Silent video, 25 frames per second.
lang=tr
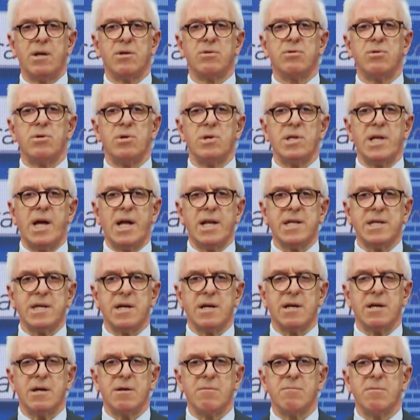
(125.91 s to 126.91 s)
Diyorlar
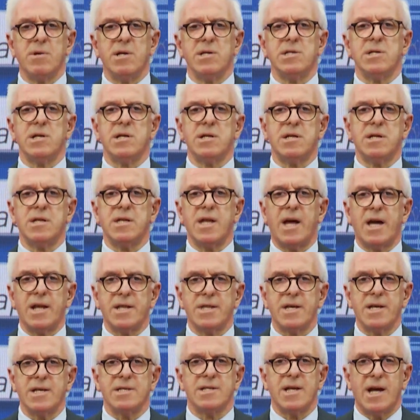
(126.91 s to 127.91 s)
ki biz
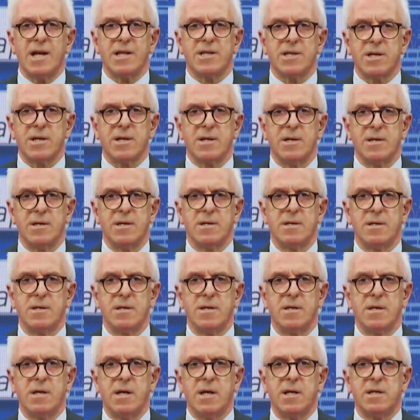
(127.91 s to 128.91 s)
iktidardayız artık.
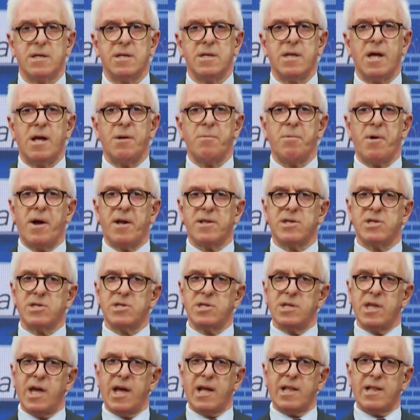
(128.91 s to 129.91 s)
İktidar
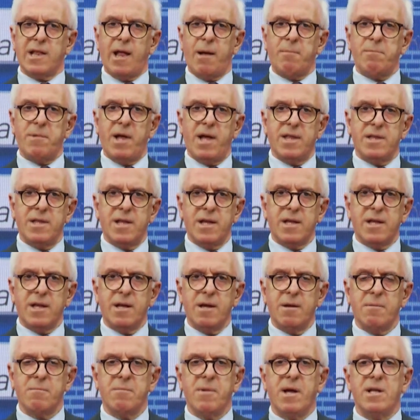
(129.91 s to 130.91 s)
partisine eklemlendik.
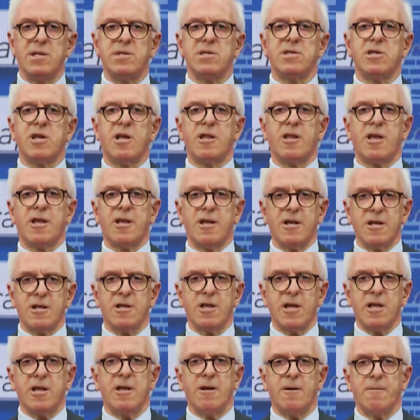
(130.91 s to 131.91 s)
Meclise de
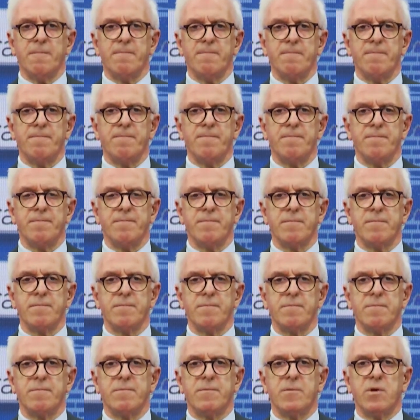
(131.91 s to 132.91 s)
girdik.
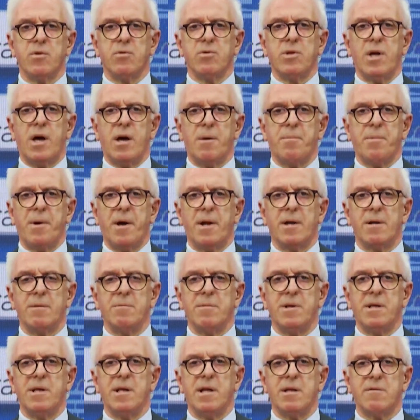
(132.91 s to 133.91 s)
Hüdaparlı
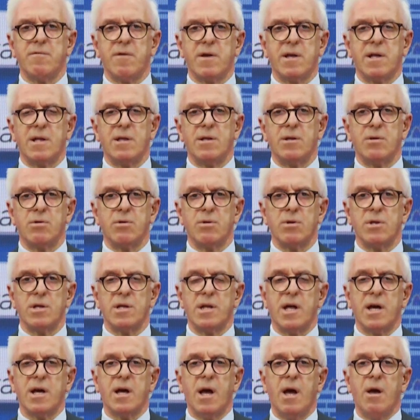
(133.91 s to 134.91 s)
milletvekilleri
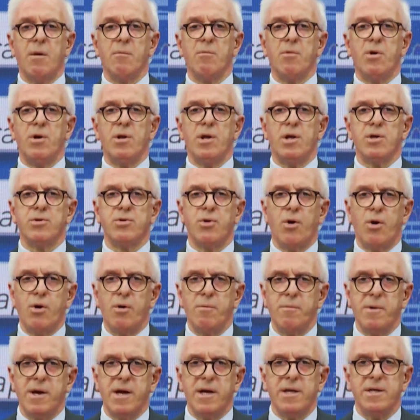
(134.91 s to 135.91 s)
olarak böyle
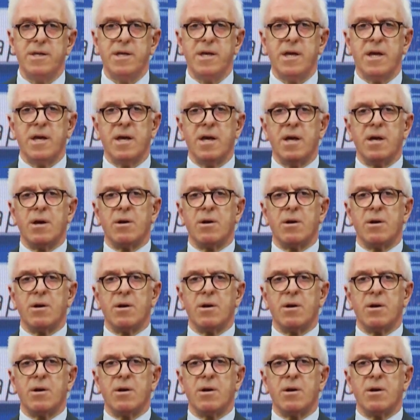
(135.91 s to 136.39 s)
dövmeydi.